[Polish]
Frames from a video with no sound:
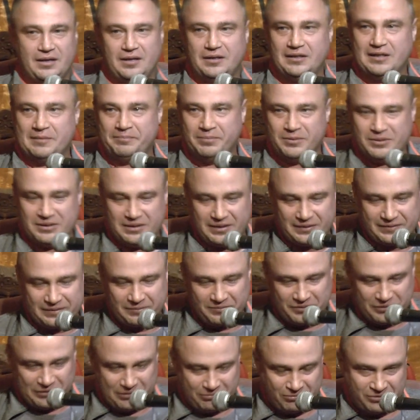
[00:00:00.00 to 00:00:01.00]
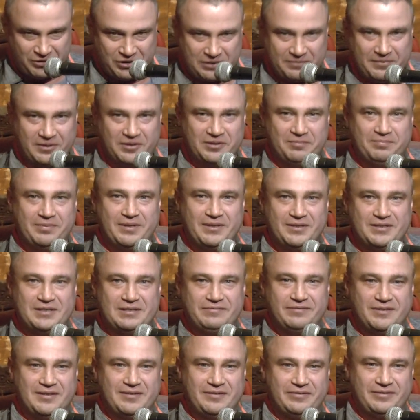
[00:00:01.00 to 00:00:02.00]
Ja postaram się utrzymać
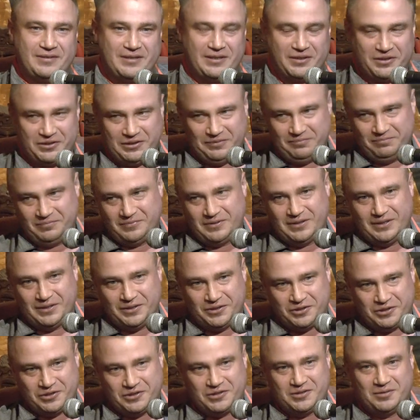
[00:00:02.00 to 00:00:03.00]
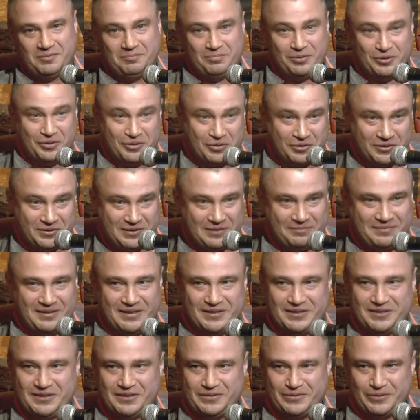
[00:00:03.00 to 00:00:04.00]
Państwa w takim też pogodnym
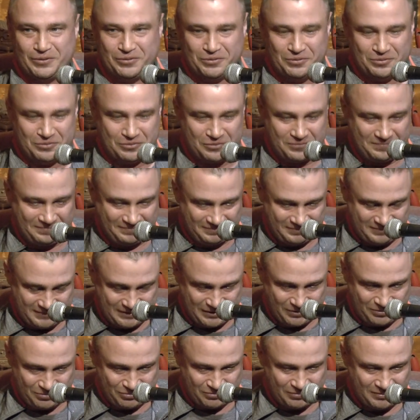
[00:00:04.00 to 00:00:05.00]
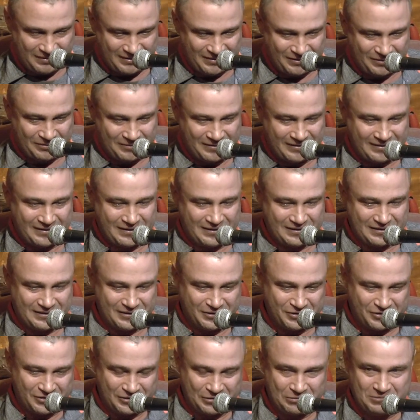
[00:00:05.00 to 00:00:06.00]
nastroju, jak już tutaj kolega
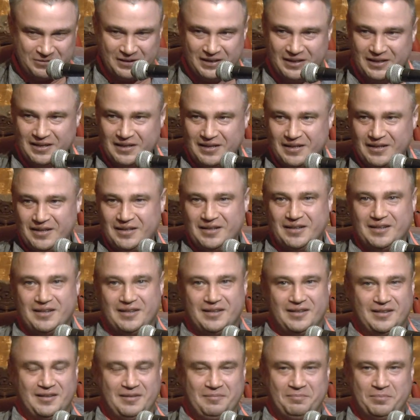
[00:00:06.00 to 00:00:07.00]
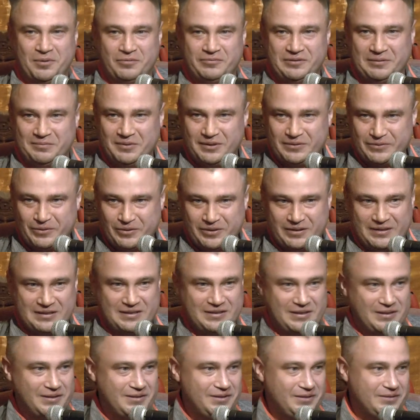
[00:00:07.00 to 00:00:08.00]
zaczął. E, powiem trochę
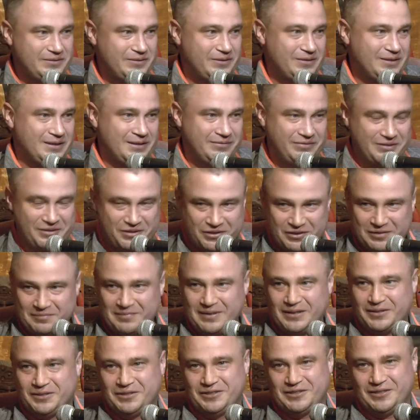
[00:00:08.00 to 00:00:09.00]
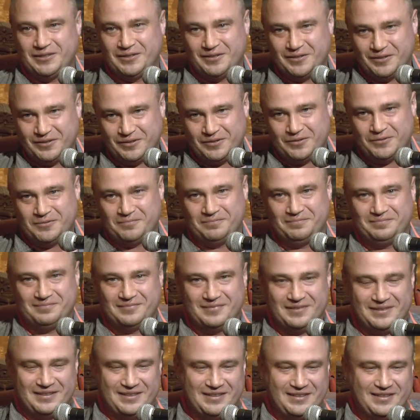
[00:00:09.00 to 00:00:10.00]
satyry, jak wytrzymacie, to
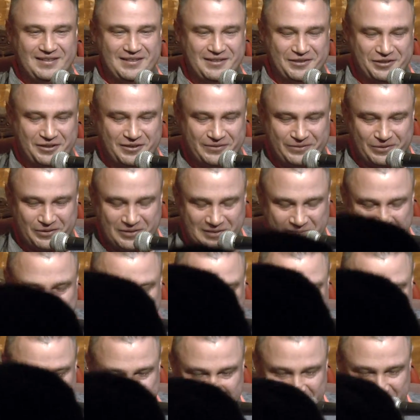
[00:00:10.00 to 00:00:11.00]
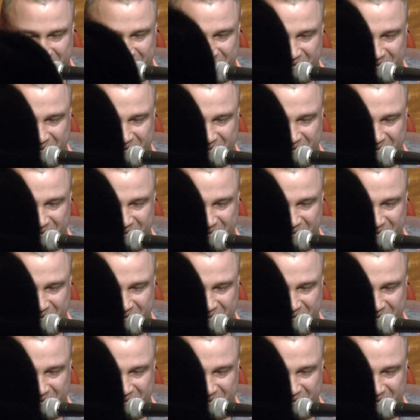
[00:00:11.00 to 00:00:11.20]
e, też trochę poważnych